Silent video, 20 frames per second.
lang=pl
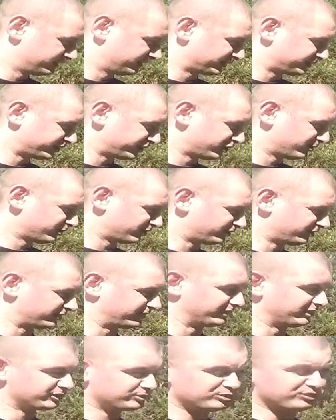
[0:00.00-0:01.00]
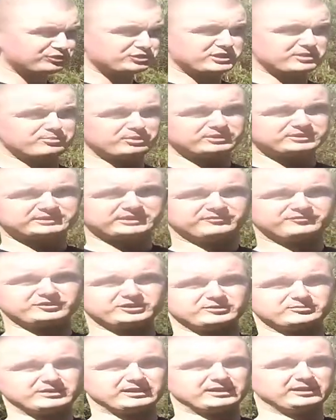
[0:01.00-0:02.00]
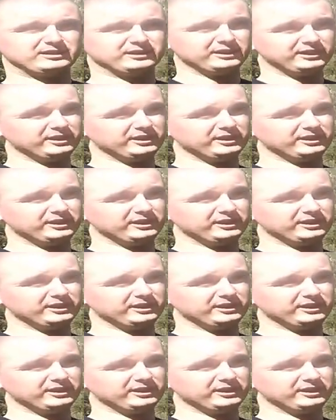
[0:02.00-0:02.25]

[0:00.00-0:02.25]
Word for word: dlaczego Motona? No już mówiłem, polska firma,